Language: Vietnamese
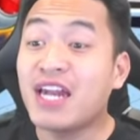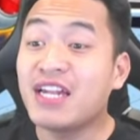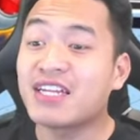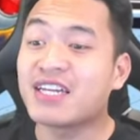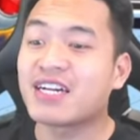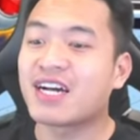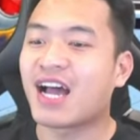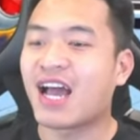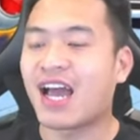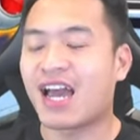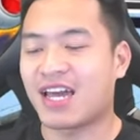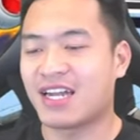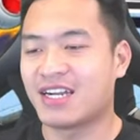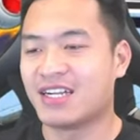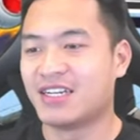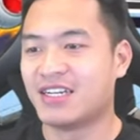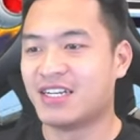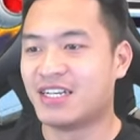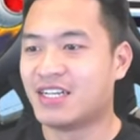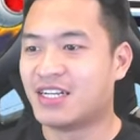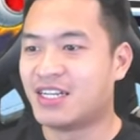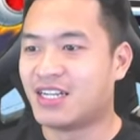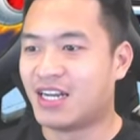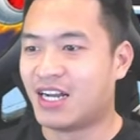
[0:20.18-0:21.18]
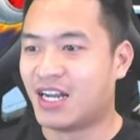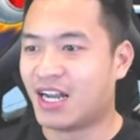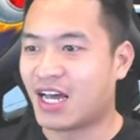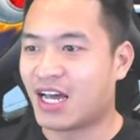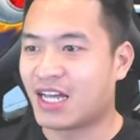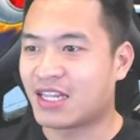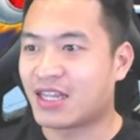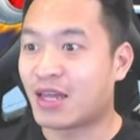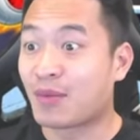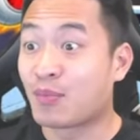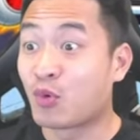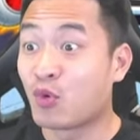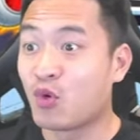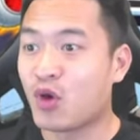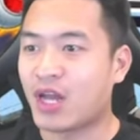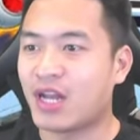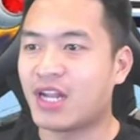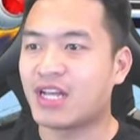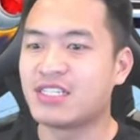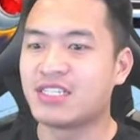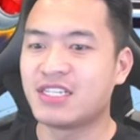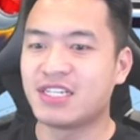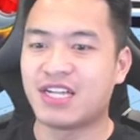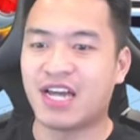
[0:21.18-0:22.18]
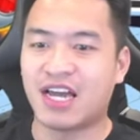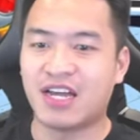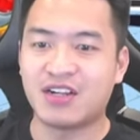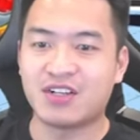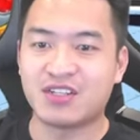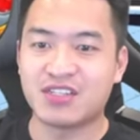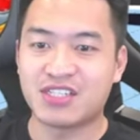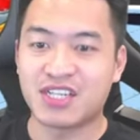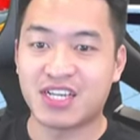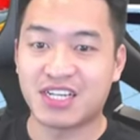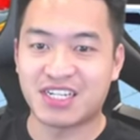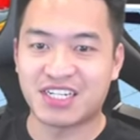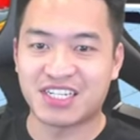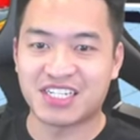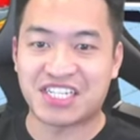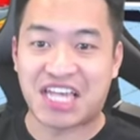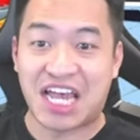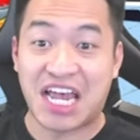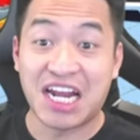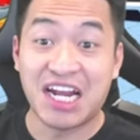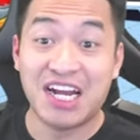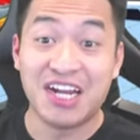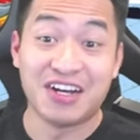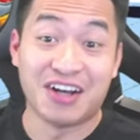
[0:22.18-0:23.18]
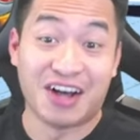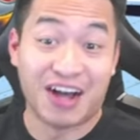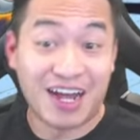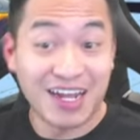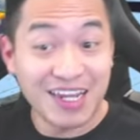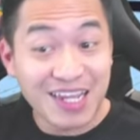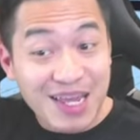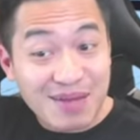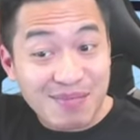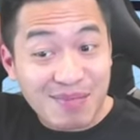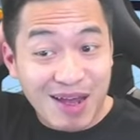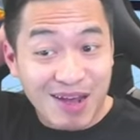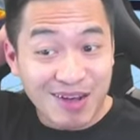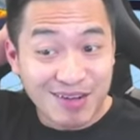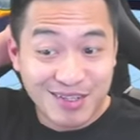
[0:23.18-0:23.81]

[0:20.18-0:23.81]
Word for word: chẳng hạn là tập luyện hay gì đấy, nó dịch là xe lửa anh em ạ.